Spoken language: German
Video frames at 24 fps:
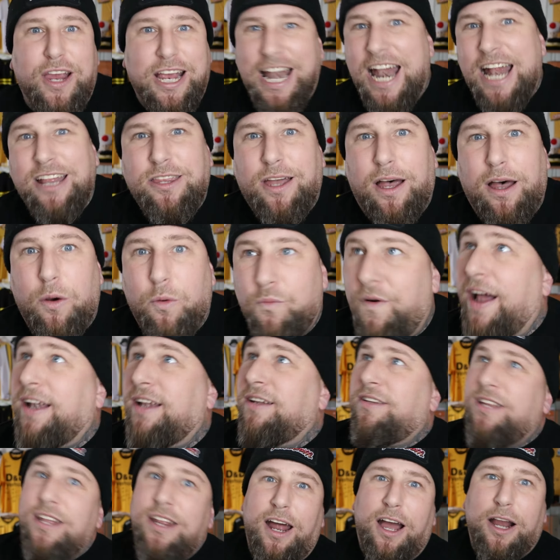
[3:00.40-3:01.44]

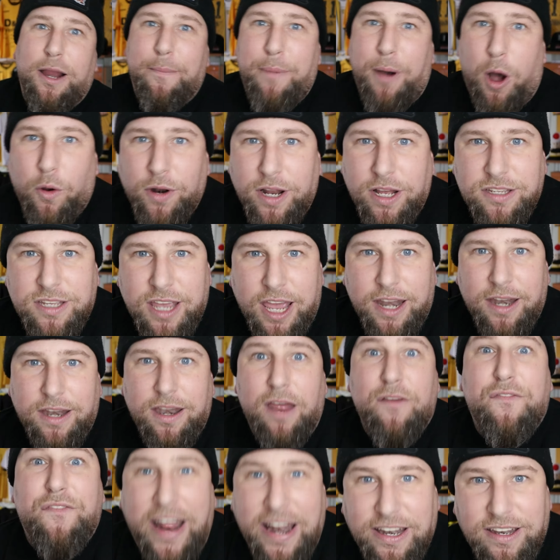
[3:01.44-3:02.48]
Kletterwand, die da gebaut ist in
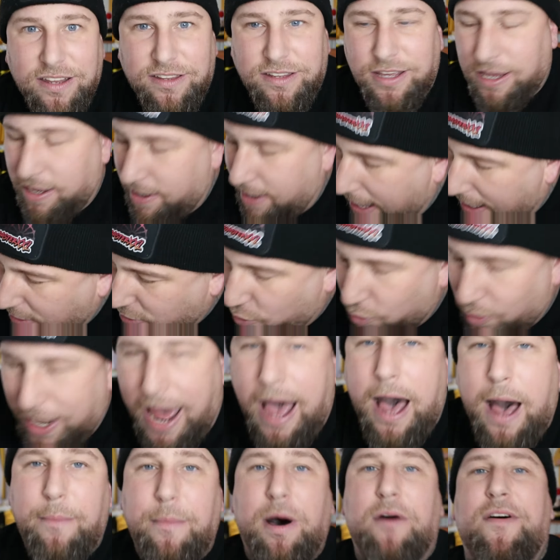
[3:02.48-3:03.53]
Fantasy. Also
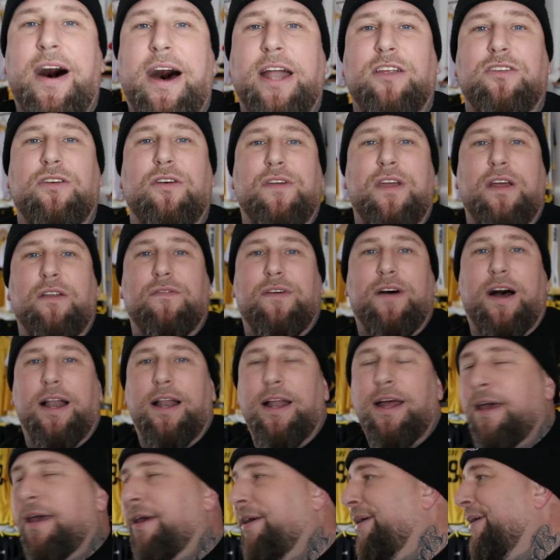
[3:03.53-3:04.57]
der Hammer war das auf jeden Fall.
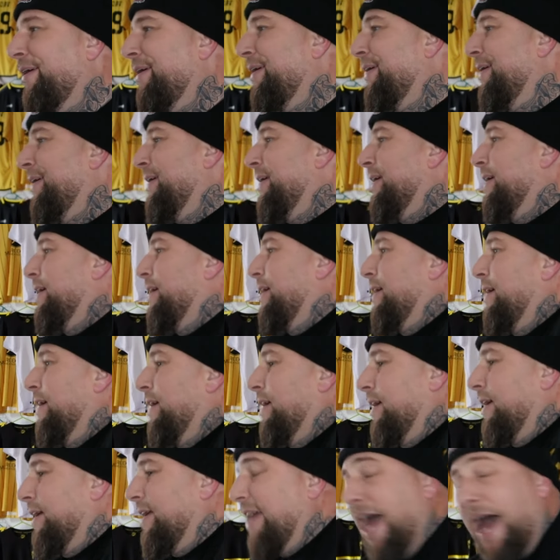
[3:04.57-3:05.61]

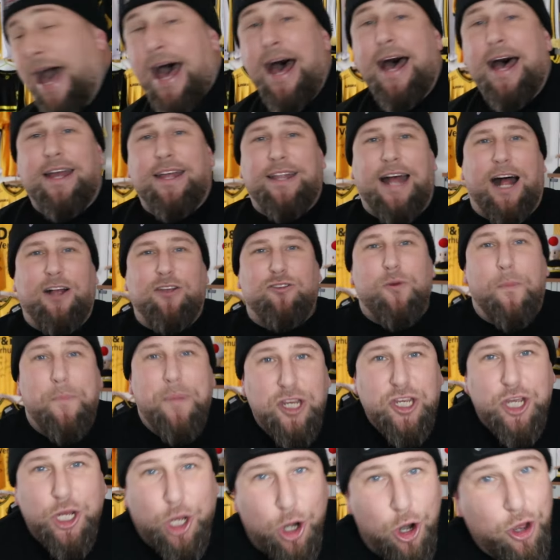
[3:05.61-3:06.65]
Ja, also ein
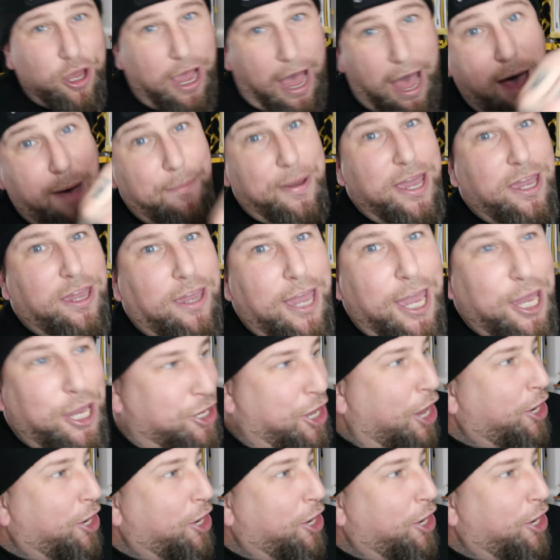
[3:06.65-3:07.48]
bisschen Glück habe ich. Ich